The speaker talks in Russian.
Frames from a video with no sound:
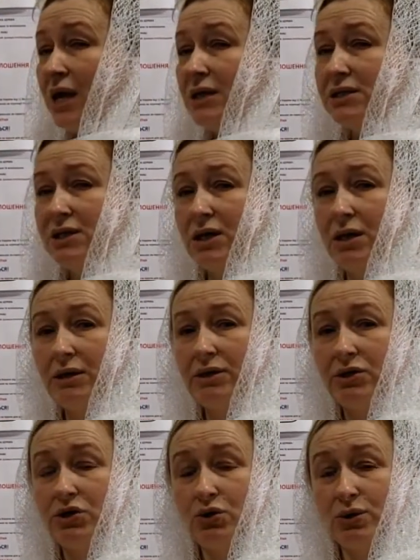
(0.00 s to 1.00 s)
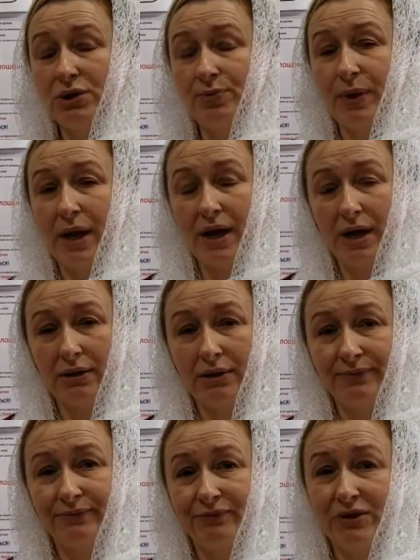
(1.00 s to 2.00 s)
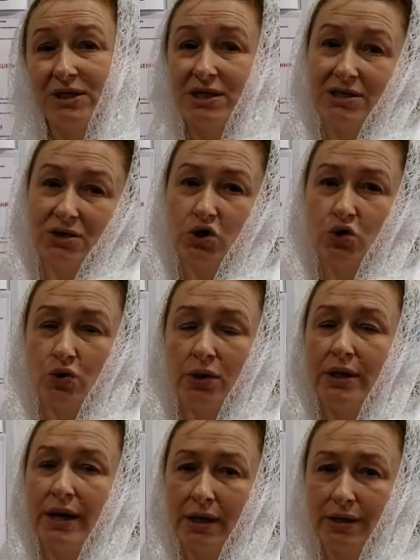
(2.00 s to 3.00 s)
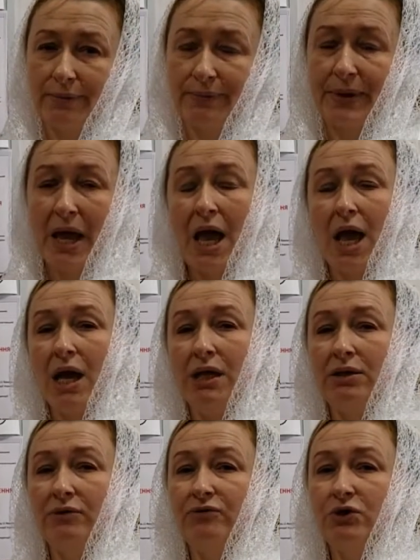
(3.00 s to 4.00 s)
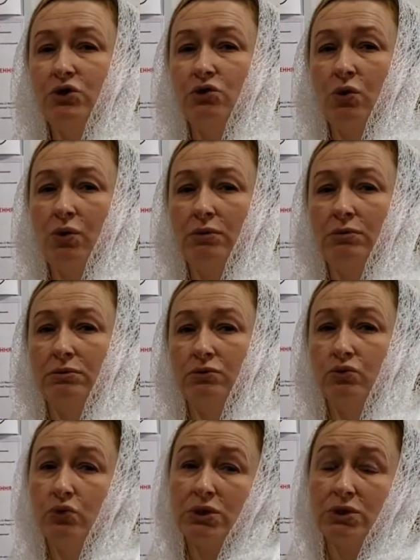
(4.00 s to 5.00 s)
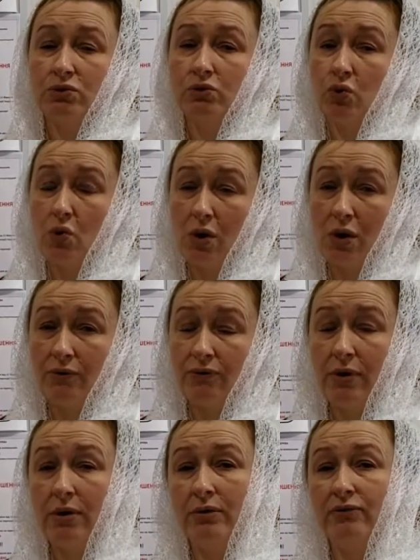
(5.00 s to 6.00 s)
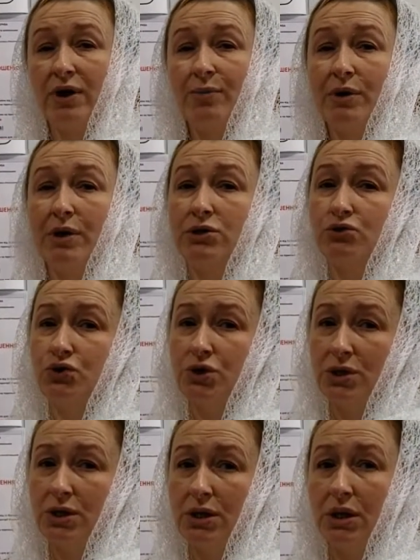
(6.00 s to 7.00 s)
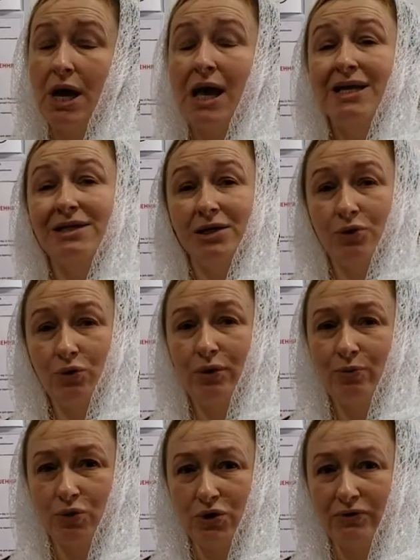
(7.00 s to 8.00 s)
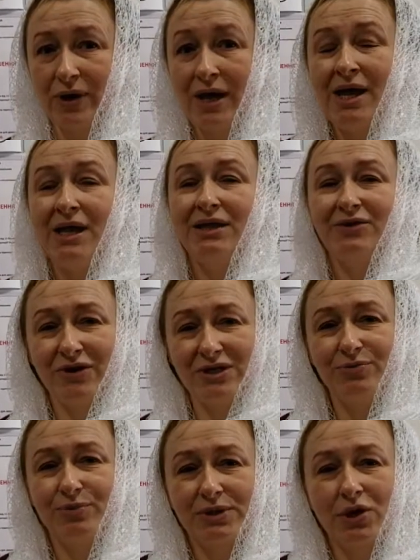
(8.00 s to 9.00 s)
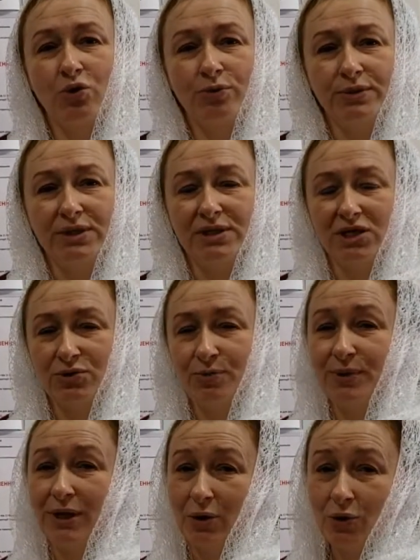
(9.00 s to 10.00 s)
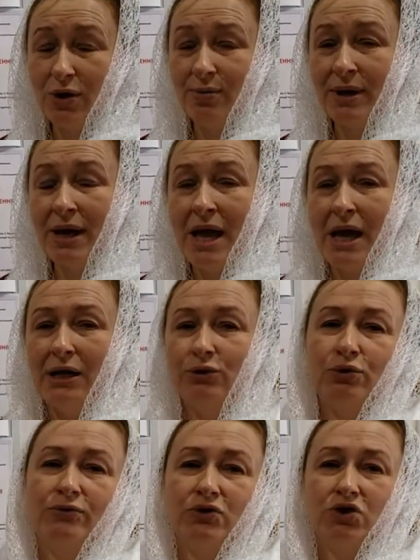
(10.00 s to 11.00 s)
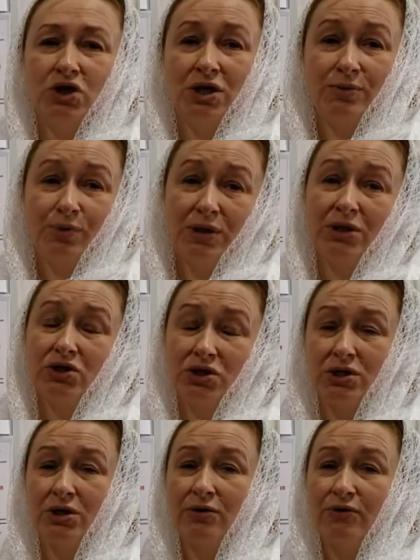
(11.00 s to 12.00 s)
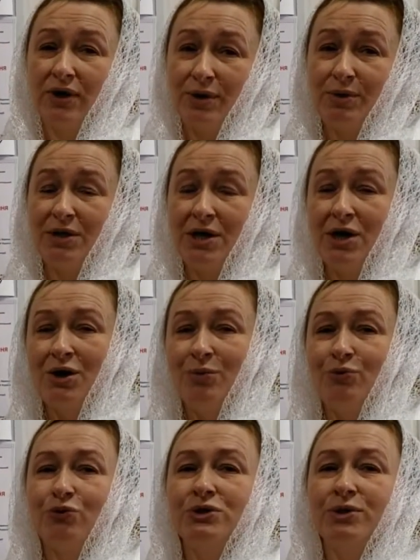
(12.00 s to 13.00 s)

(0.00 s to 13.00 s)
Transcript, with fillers: где начнется проект «Воскресная школа рядом». Это видео курс уроков в рамках изучения закона Божьего. Давайте познакомимся с нашими педагогами, которые в течение продолжительного времени будут